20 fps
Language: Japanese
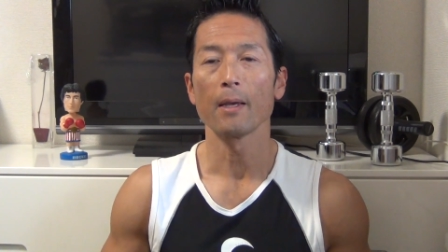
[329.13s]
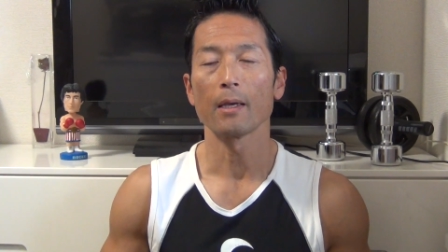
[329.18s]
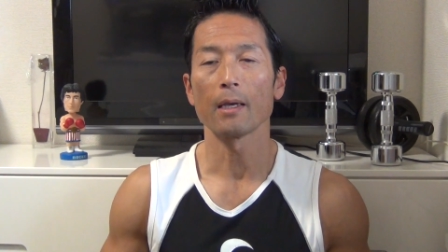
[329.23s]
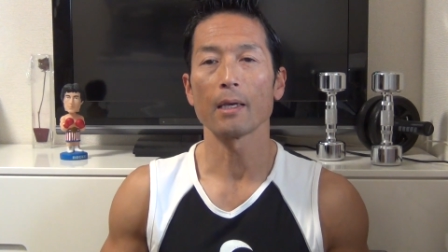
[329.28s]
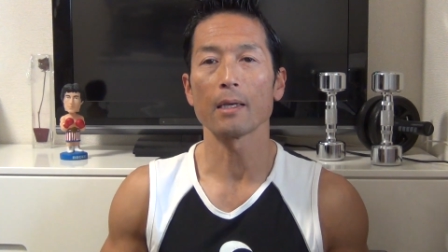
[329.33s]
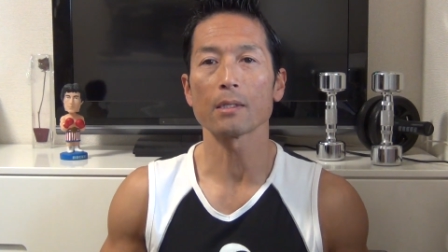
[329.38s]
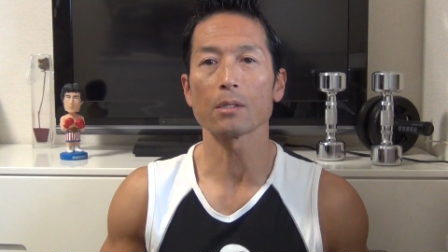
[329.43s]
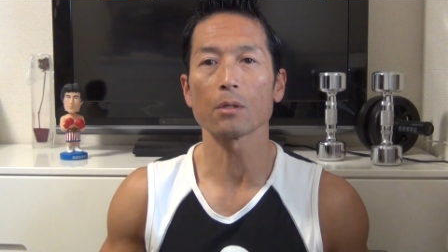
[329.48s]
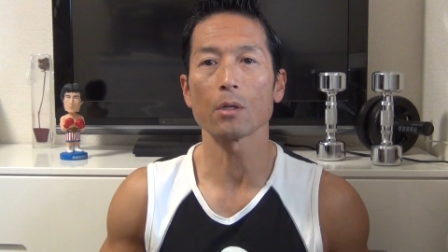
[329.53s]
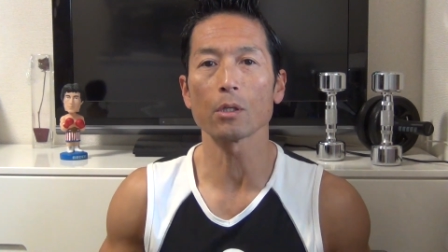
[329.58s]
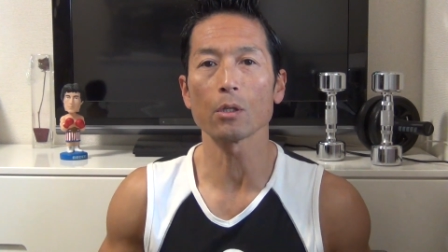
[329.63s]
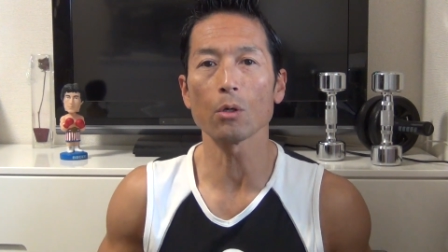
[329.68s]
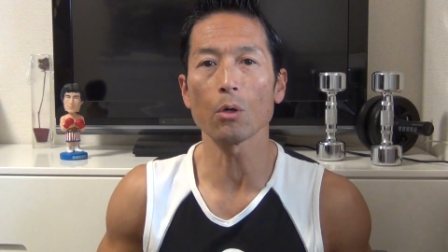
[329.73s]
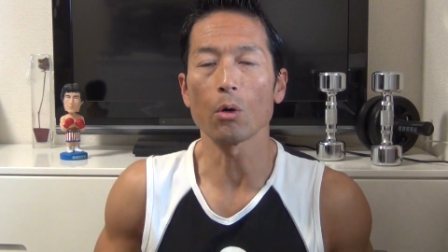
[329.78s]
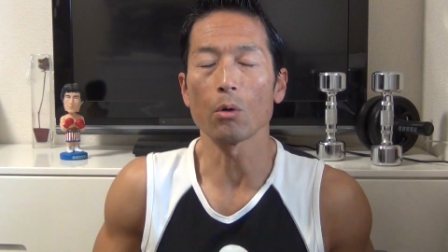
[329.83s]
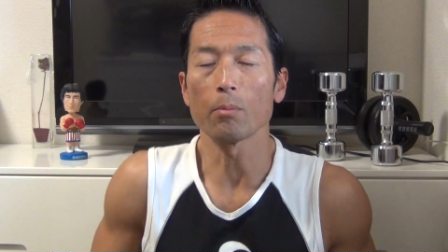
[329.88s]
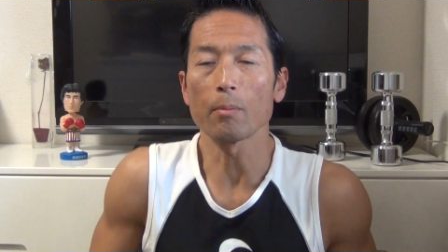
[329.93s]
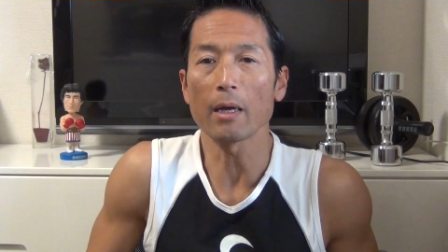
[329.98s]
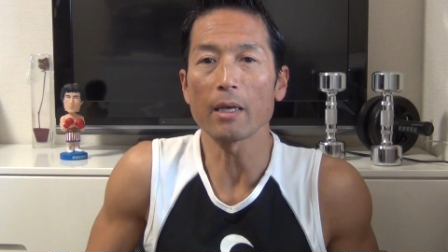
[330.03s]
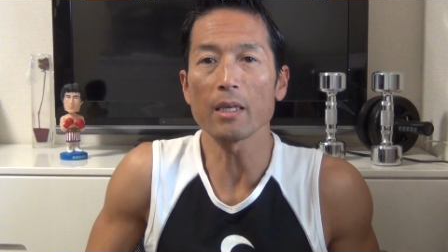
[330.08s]
えー、それ
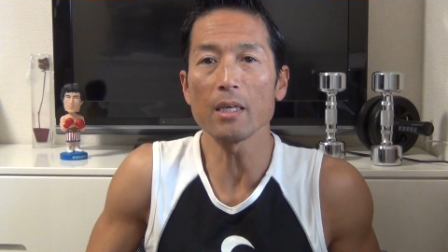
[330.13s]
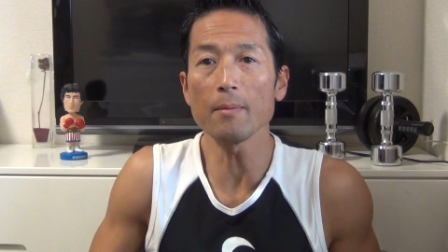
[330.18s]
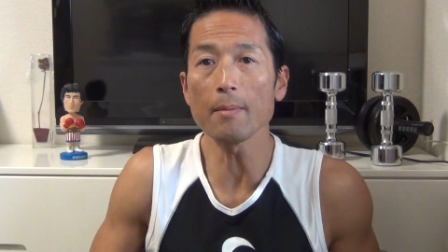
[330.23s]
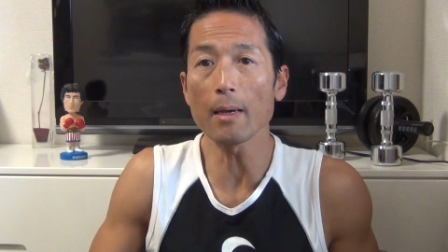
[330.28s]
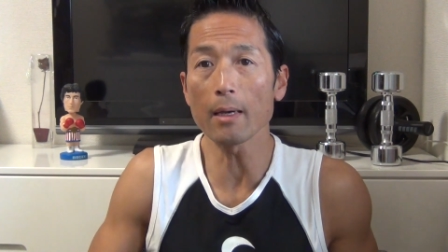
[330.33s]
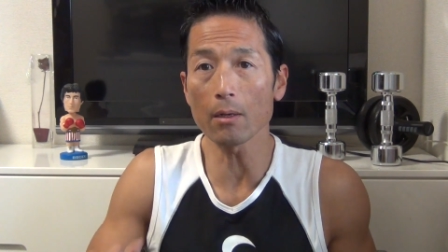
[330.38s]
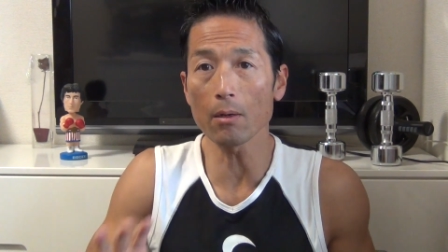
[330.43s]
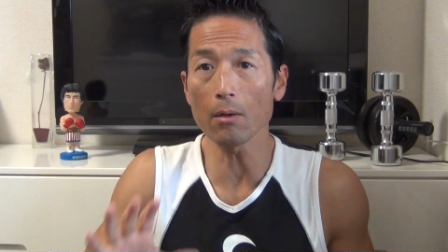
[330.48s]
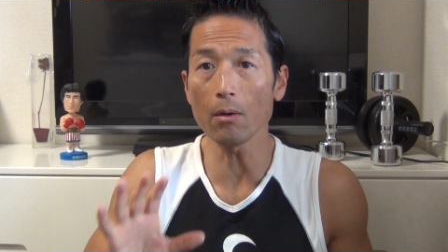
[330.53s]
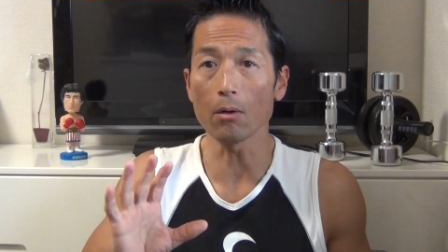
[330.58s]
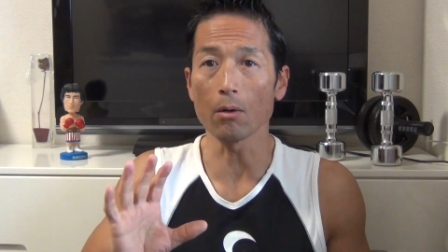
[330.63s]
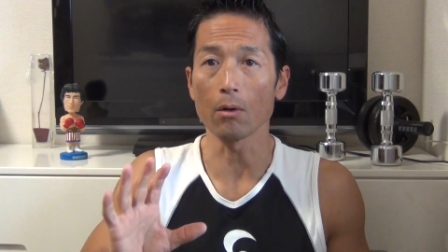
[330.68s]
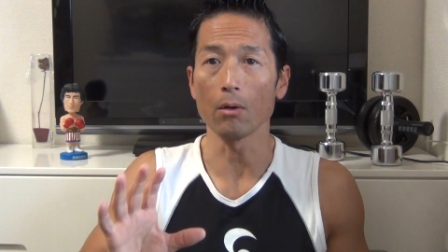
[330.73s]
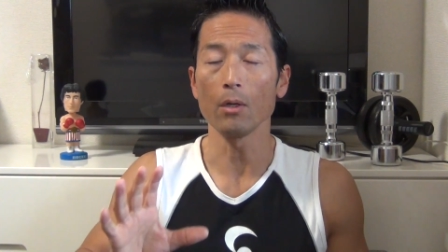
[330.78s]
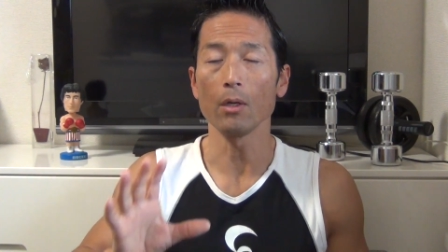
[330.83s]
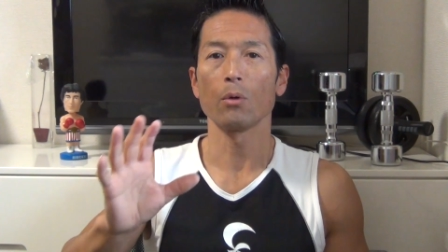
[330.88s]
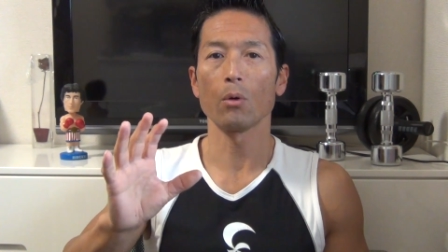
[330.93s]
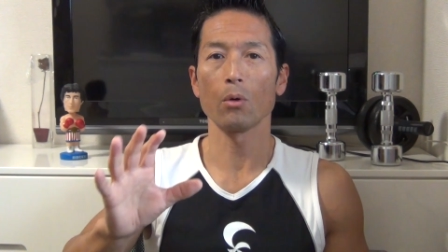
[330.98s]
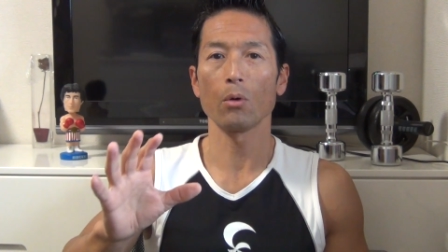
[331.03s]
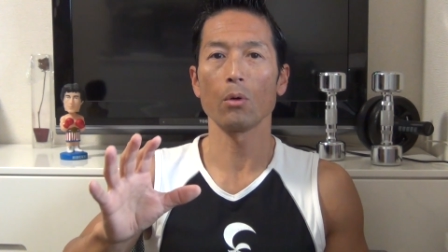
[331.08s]
と、まあ、今
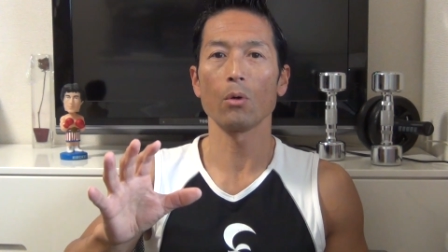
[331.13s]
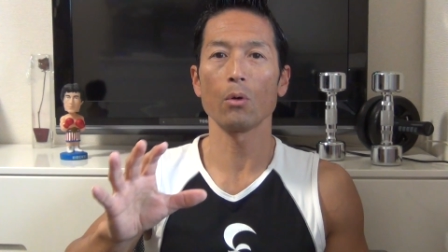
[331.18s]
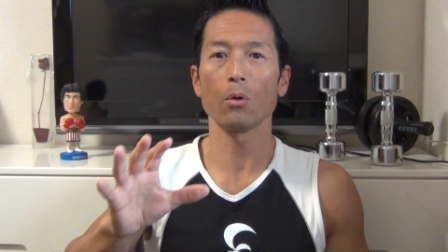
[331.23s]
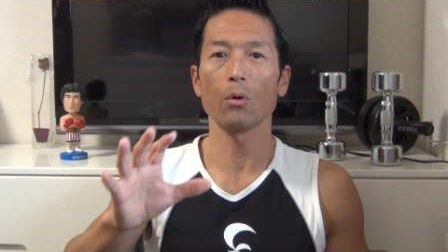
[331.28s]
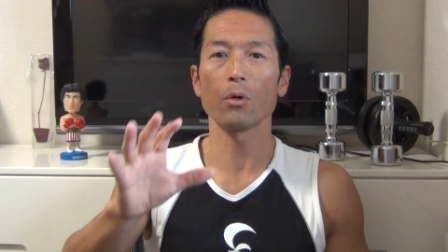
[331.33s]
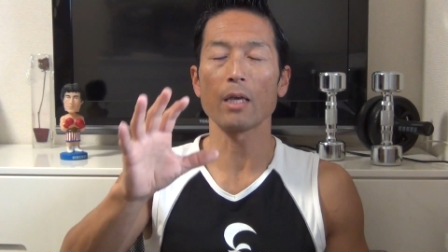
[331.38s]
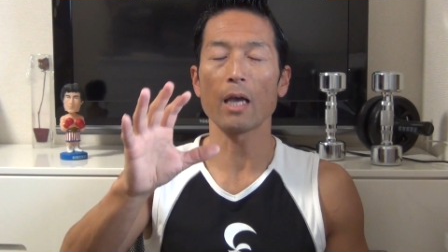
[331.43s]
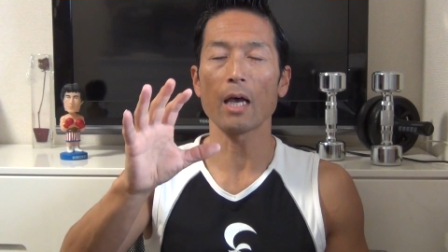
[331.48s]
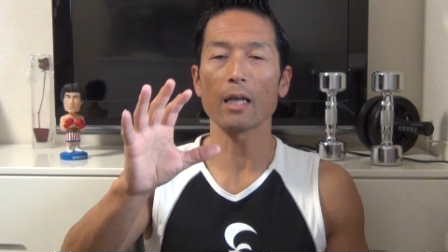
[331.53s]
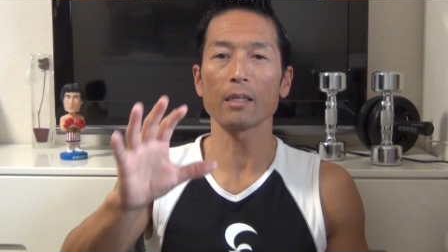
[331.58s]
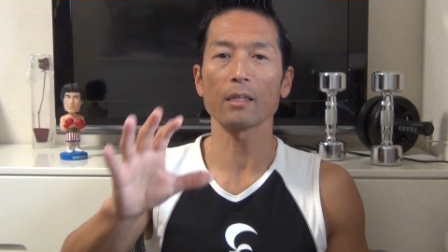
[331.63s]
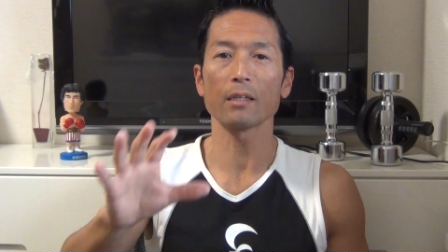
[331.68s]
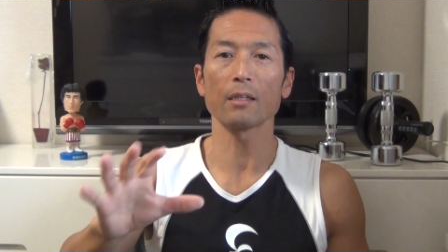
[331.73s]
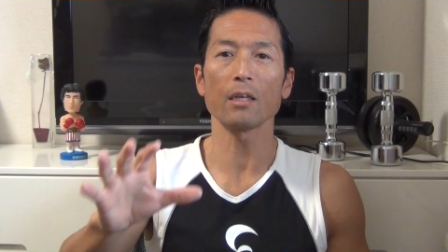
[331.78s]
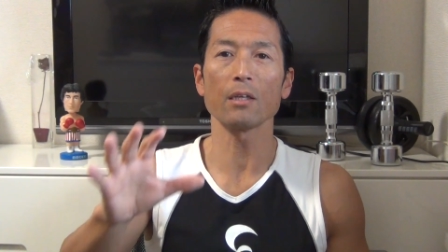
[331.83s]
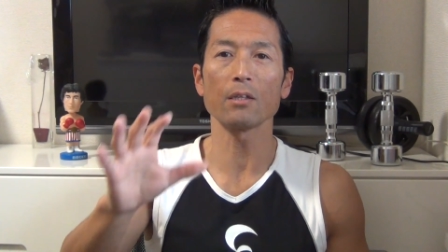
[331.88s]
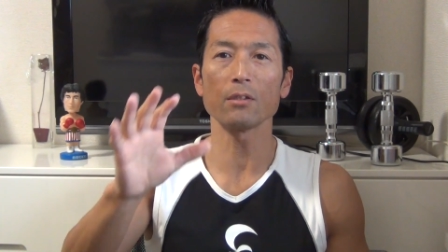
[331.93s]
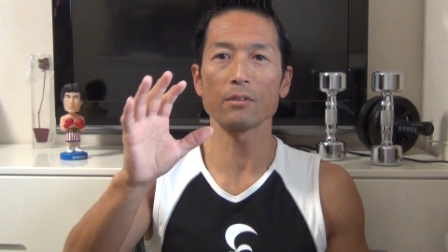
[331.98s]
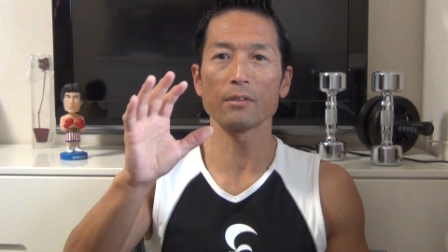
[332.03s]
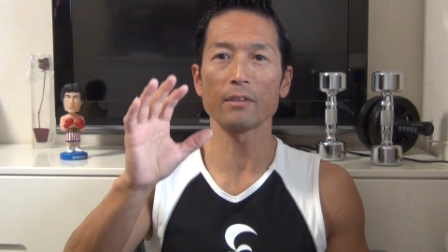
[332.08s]
の方法をやっ
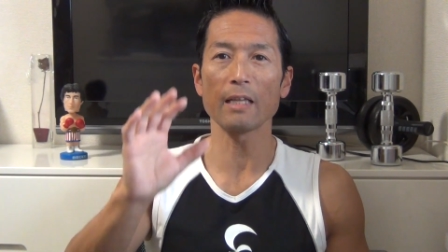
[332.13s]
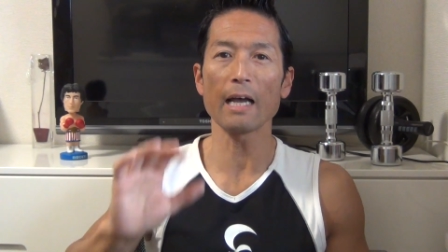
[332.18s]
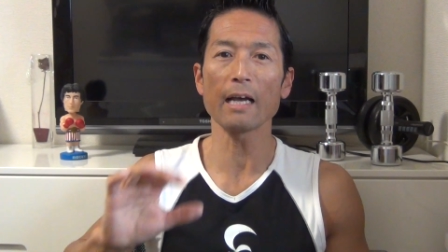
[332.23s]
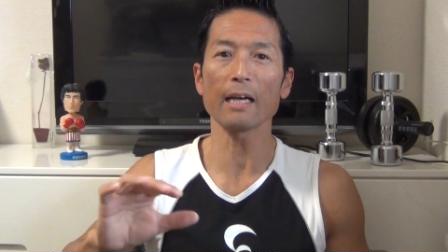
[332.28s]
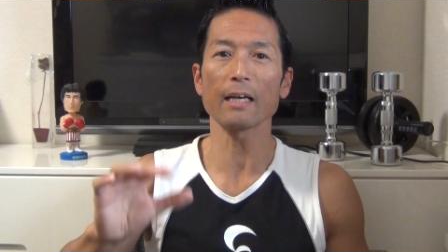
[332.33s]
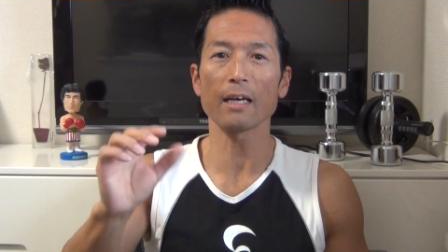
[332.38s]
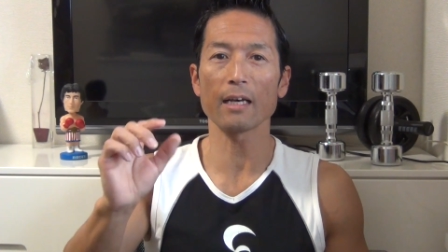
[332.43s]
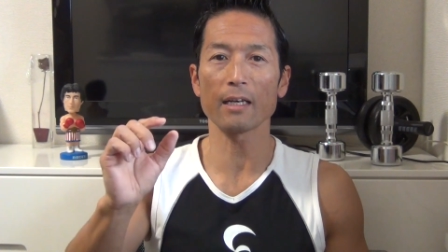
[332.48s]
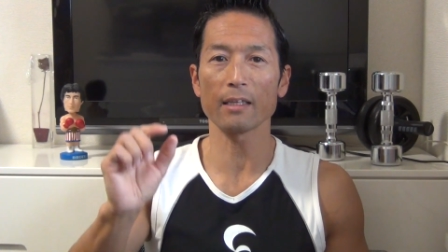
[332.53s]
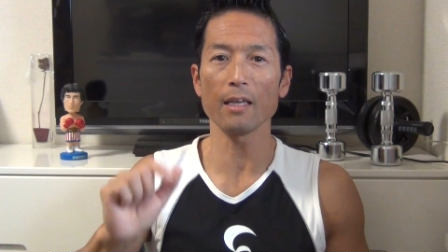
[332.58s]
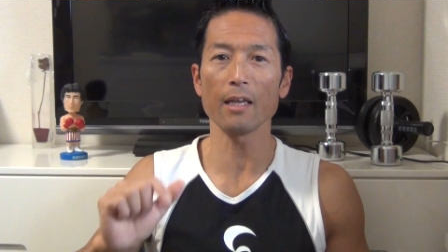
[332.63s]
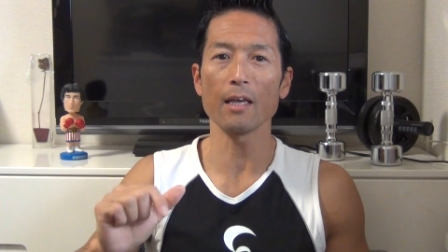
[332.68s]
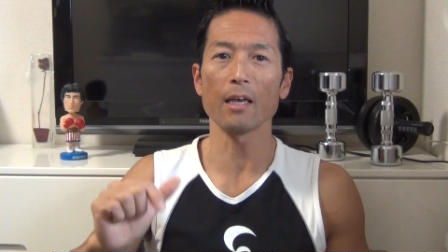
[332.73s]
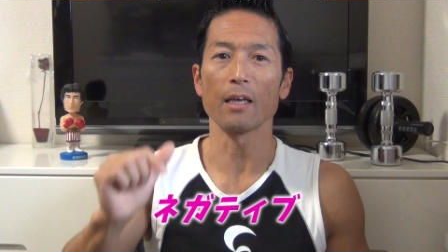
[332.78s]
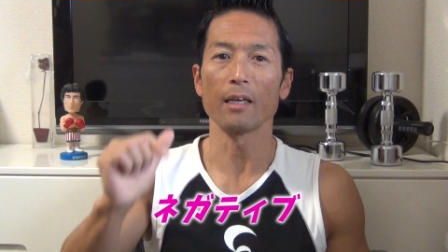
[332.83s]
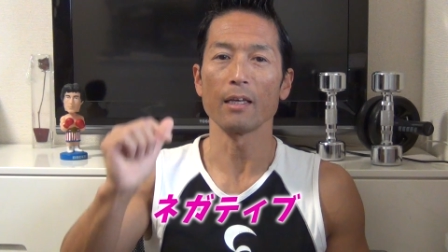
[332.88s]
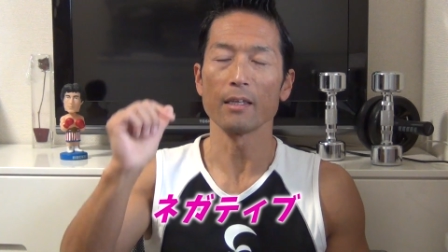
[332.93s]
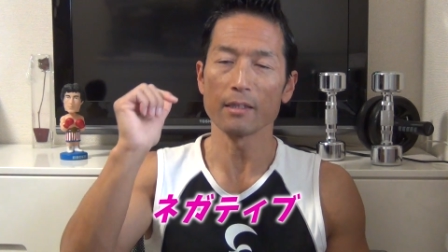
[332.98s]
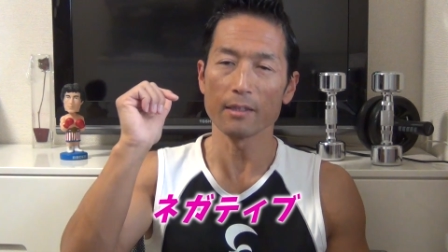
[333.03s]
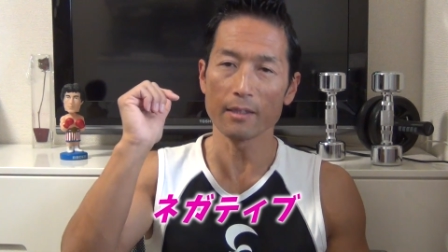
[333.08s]
てる中
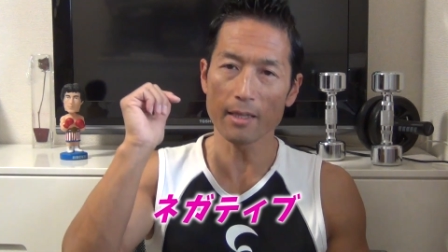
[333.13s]
で、